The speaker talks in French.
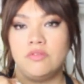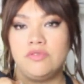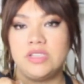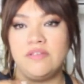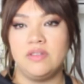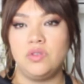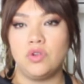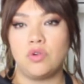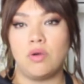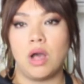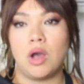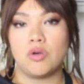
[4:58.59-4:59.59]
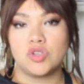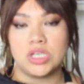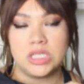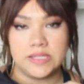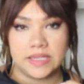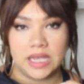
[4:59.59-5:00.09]
vous avez de quoi ranger
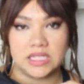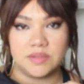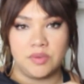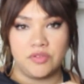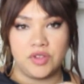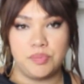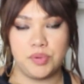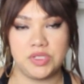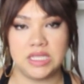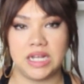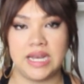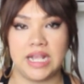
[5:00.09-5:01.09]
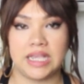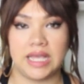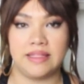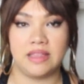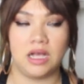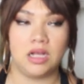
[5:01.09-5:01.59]
discrètement votre petite clé à
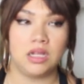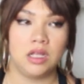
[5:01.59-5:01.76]
cadenas,